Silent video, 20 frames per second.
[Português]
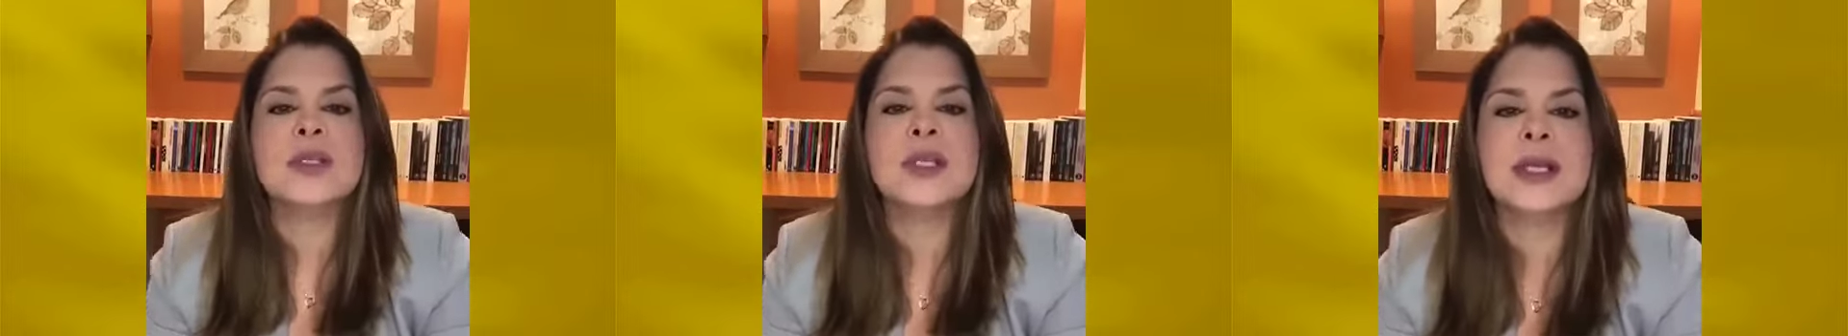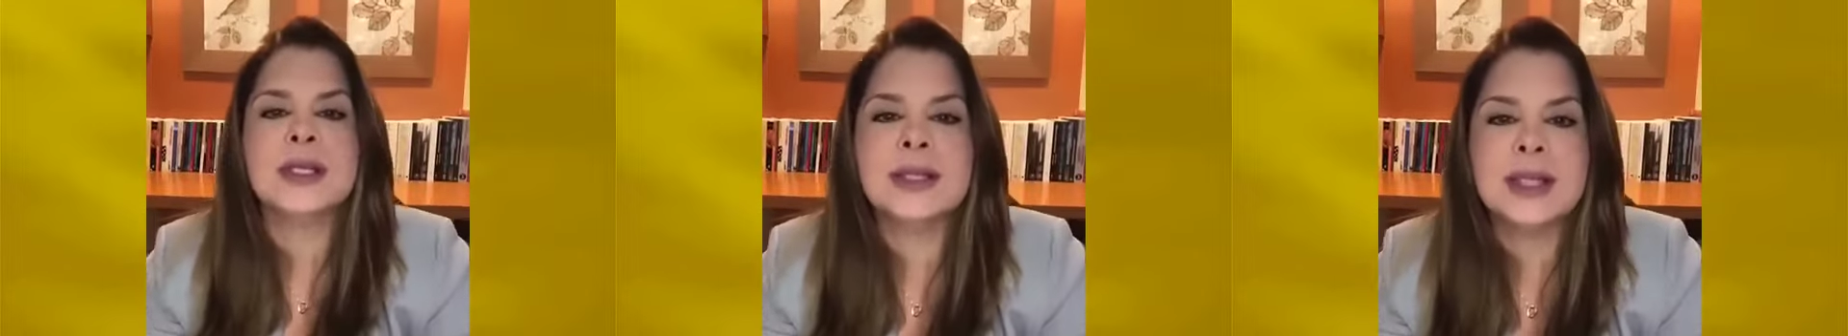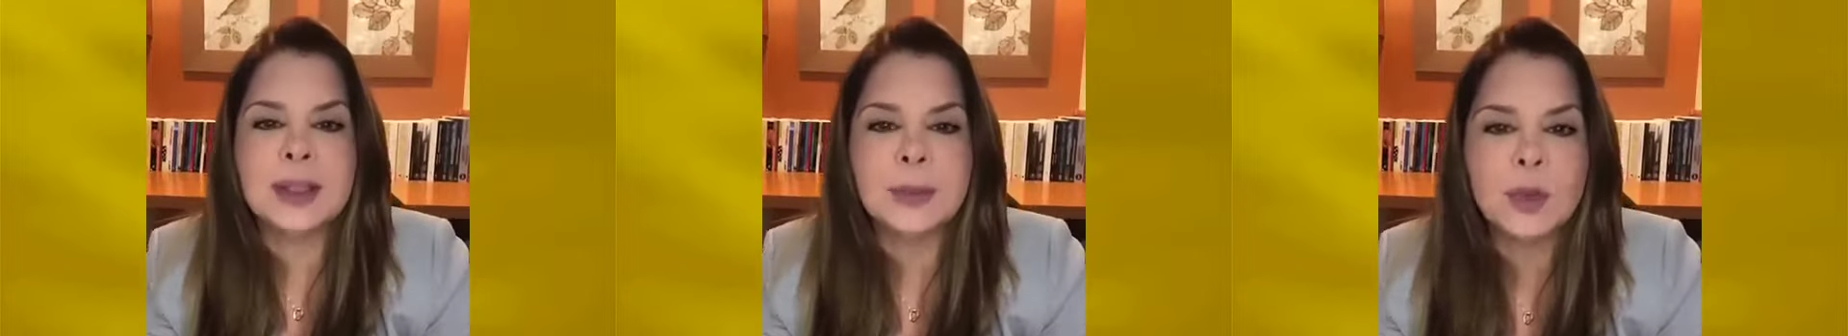
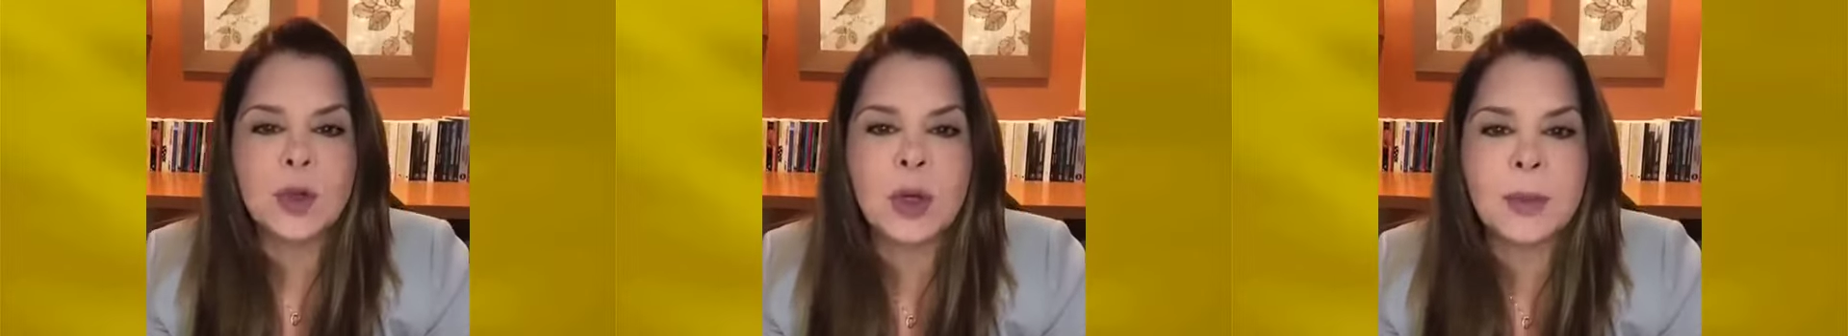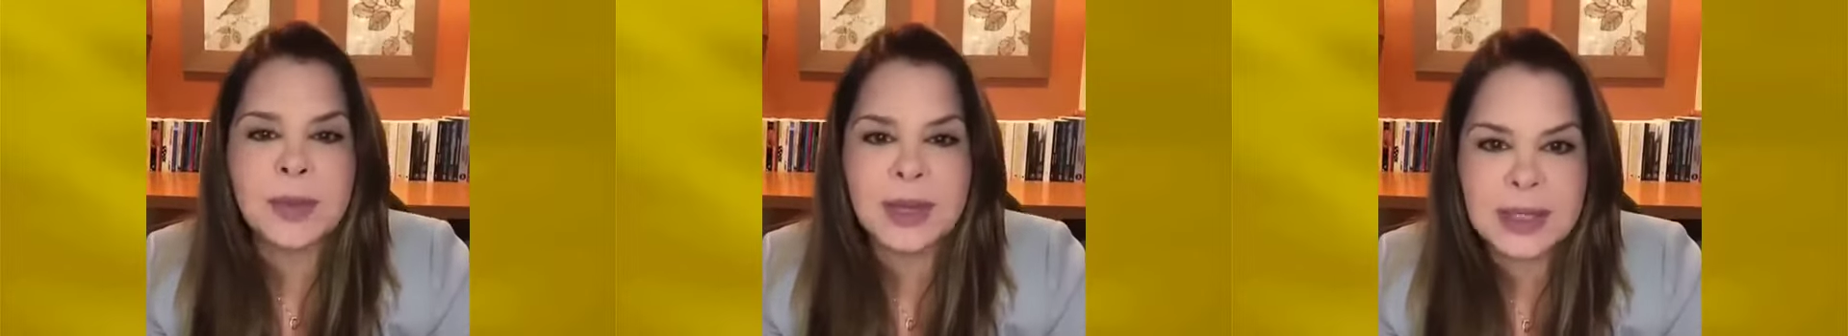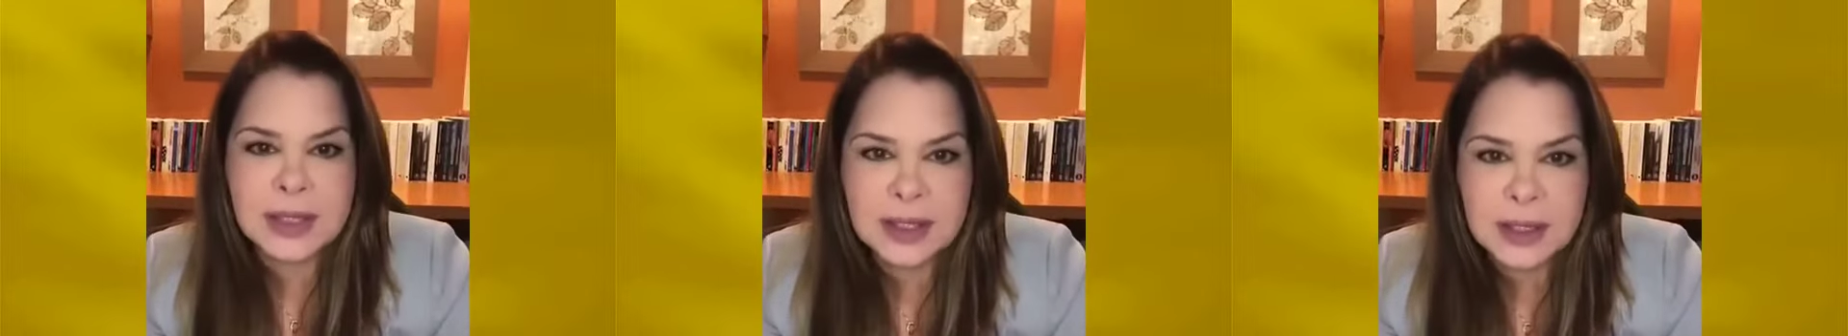Setembro
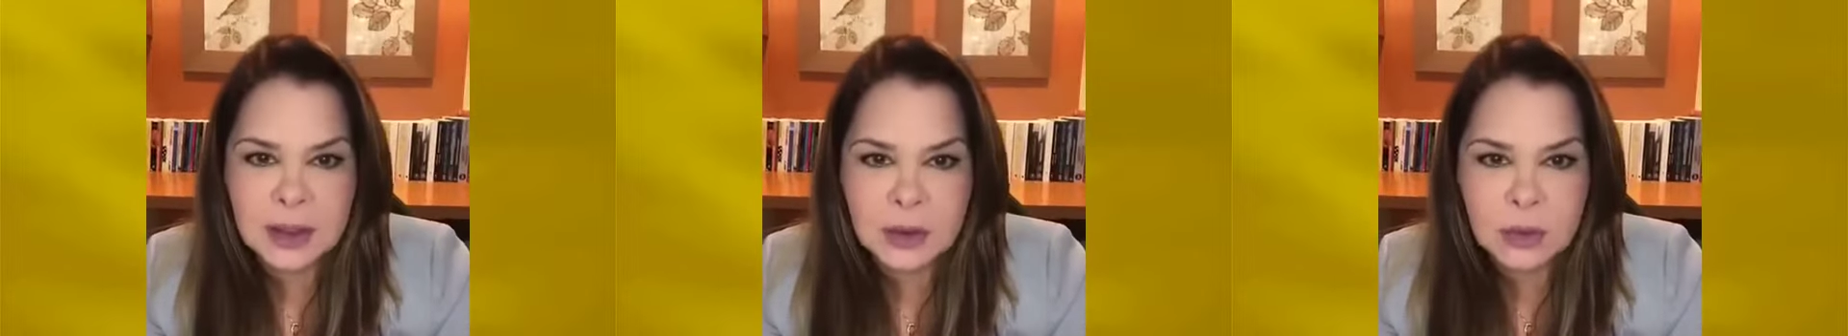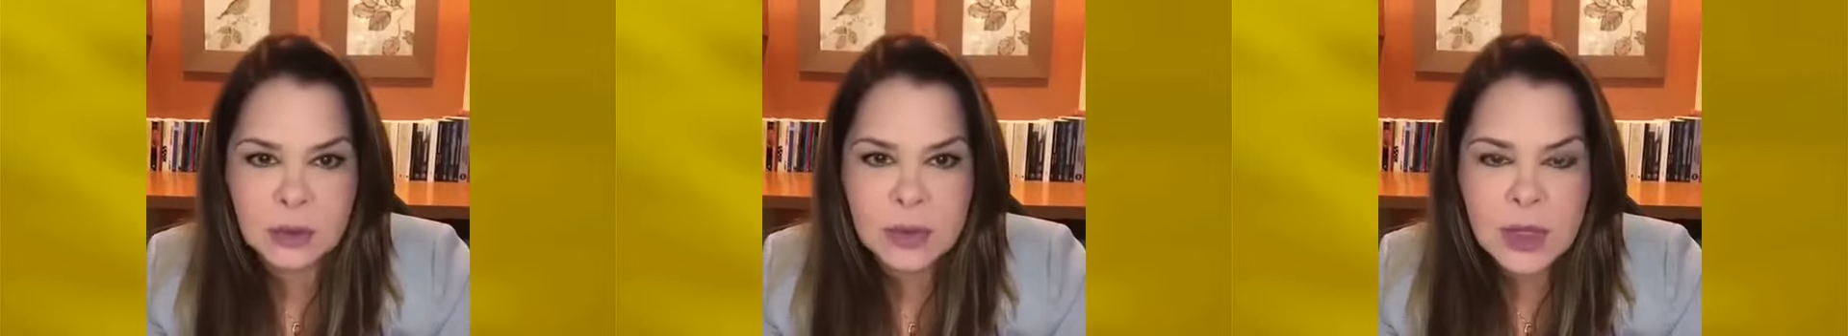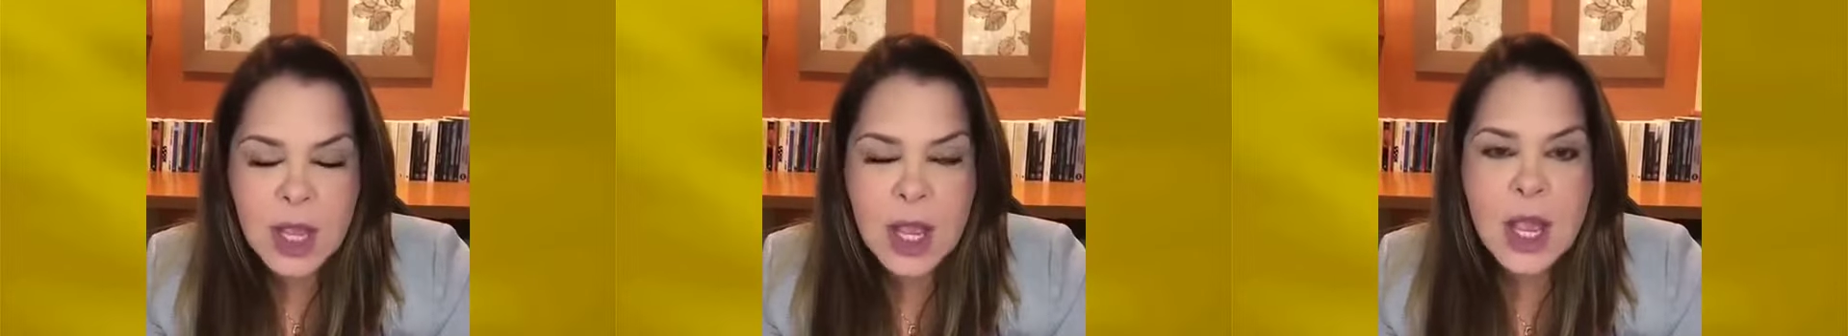
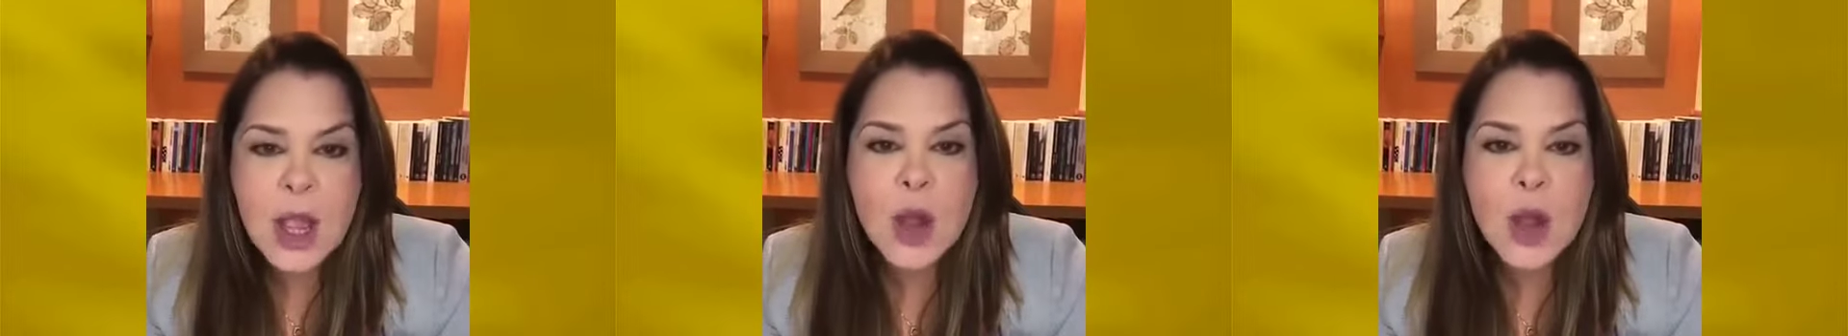Amarelo,